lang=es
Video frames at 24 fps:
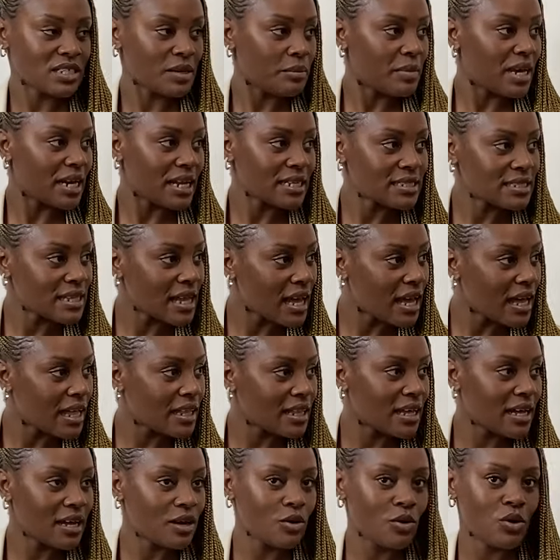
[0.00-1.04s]
estás
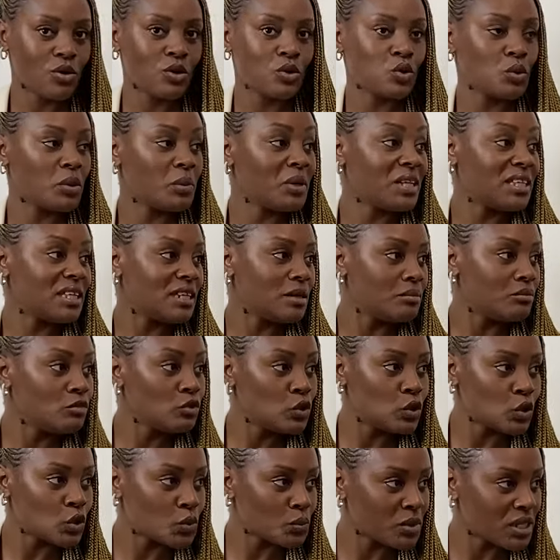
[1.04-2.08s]
embarazada o cuando tu bebé tiene
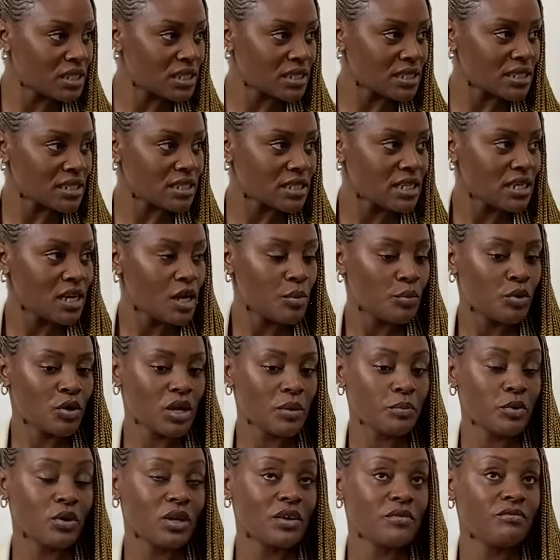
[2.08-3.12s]
muchos meses.
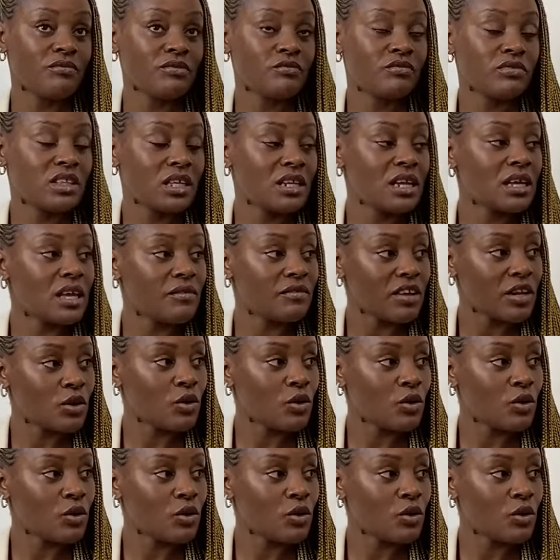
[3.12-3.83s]
¿Por qué? Porque tiene